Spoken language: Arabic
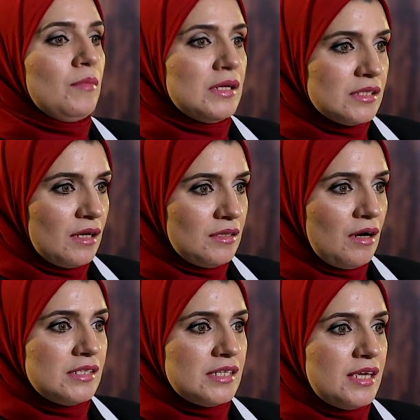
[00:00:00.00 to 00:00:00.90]
مسقط
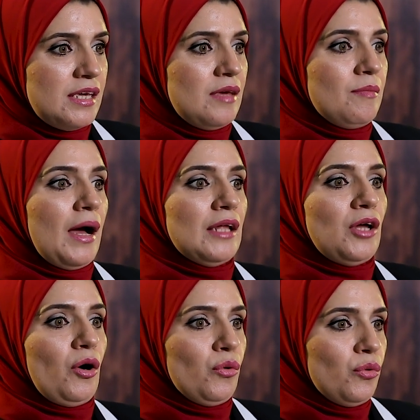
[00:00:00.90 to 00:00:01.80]
رأسه
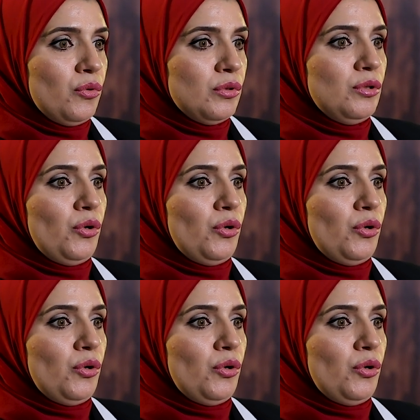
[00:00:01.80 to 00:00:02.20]
بعد عقود